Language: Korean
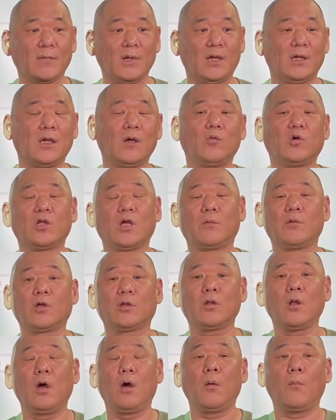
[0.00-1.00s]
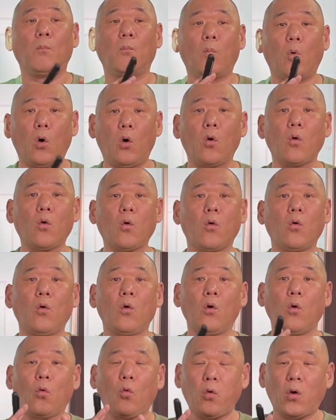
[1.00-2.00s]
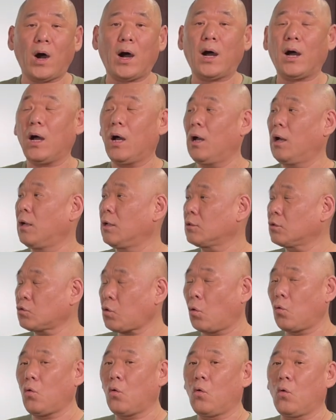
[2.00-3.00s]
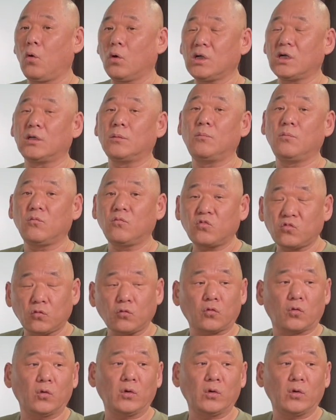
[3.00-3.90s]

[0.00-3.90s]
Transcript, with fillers: 이게 뭐냐면 목, 화, 토, 금, 수